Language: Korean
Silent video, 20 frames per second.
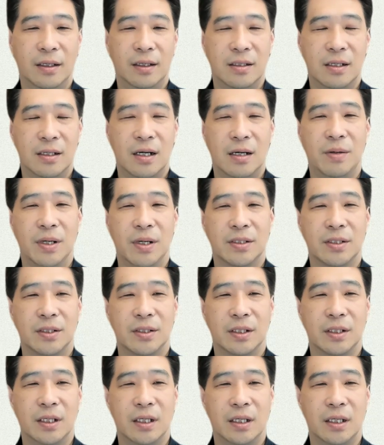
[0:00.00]
이스라엘
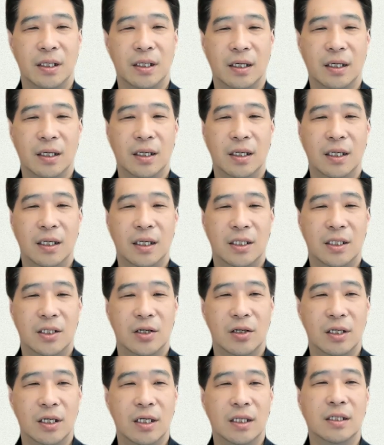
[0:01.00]
백성들이 이
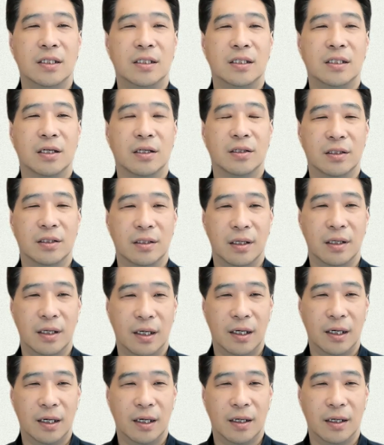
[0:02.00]
절기는
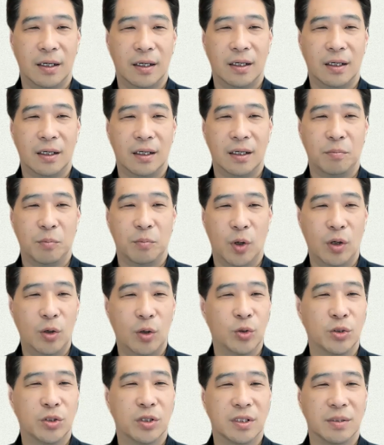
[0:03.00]
지켰는데 뭘
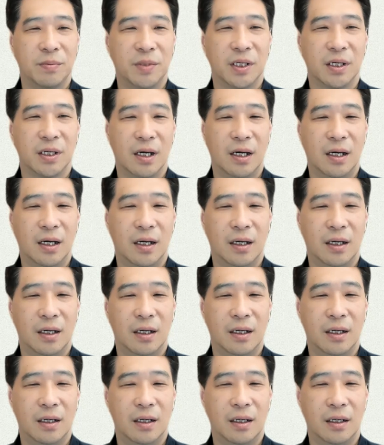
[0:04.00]
놓쳤습니까?
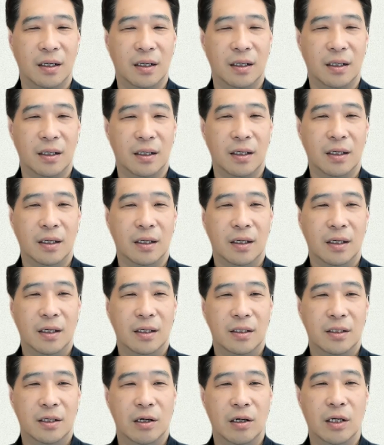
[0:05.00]

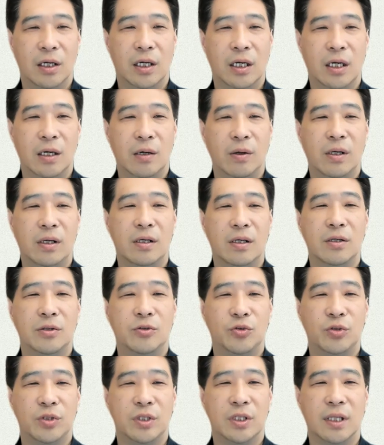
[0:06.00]
절기를
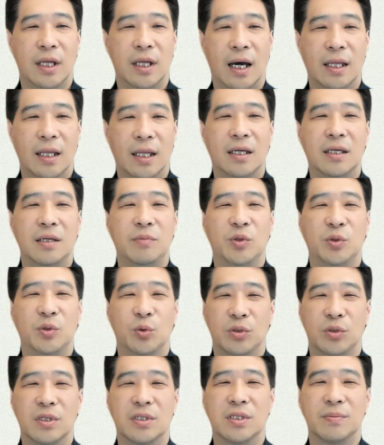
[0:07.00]
주신 하나님을
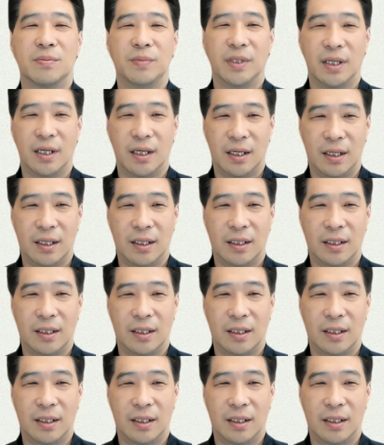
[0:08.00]
놓쳤습니다.